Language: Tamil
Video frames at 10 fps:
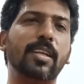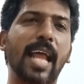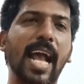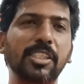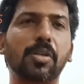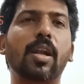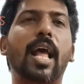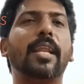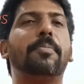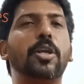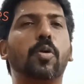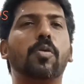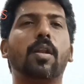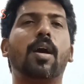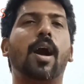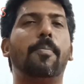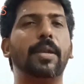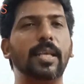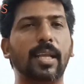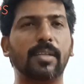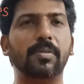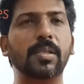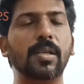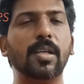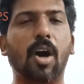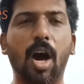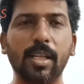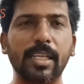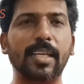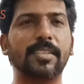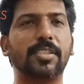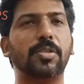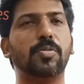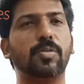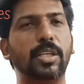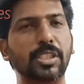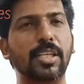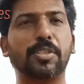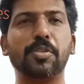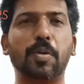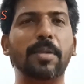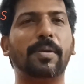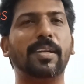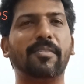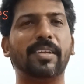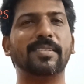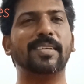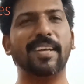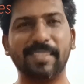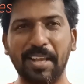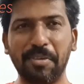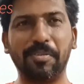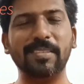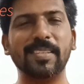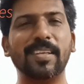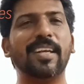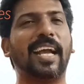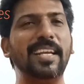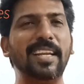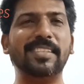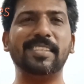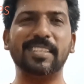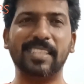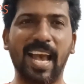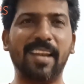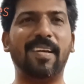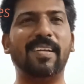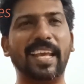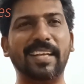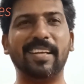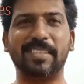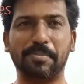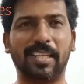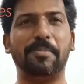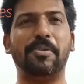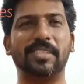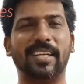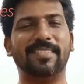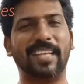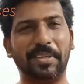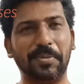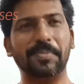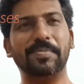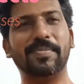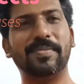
வந்து நேச்சுரல் ஏர் எப்படி கொண்டு வரலாம் அப்படிங்கிறத வந்து ஆர்கிடெக்ட்ஸையும் இன்ஜினியர்ஸும் சொல்லி பண்ணுங்க ஃப்ரெண்ட்ஸ் தேங்க்யூ ஃப்ரெண்ட்ஸ் கைண்ட்லி ஷேர் லைக் சப்ஸ்கிரைப் அவர் சேனல் தேங்க்யூ